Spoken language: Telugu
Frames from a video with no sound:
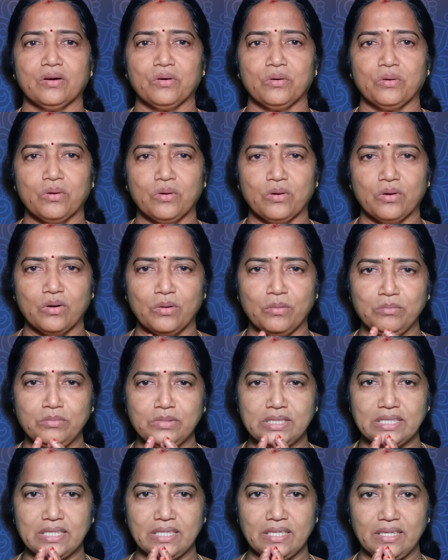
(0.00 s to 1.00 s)
ఓం
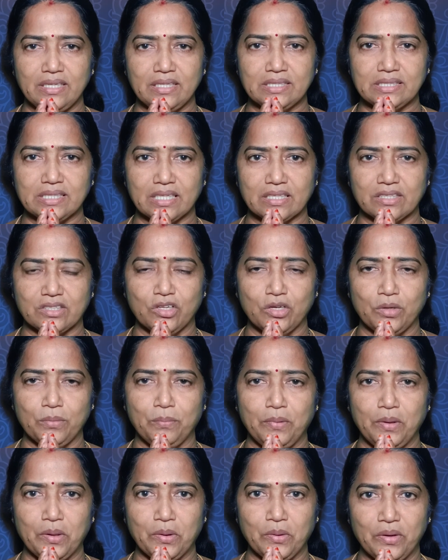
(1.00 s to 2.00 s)
శ్రీ
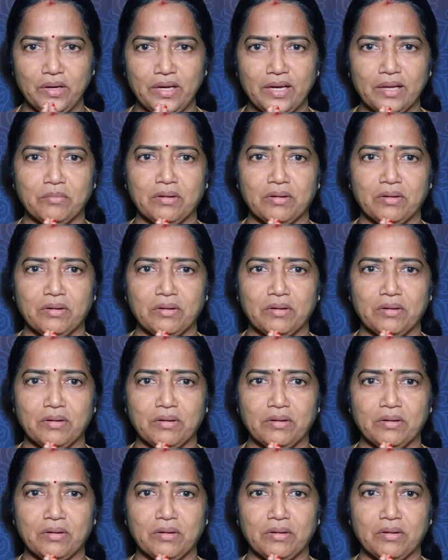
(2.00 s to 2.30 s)
సద్గురుభ్యో నమ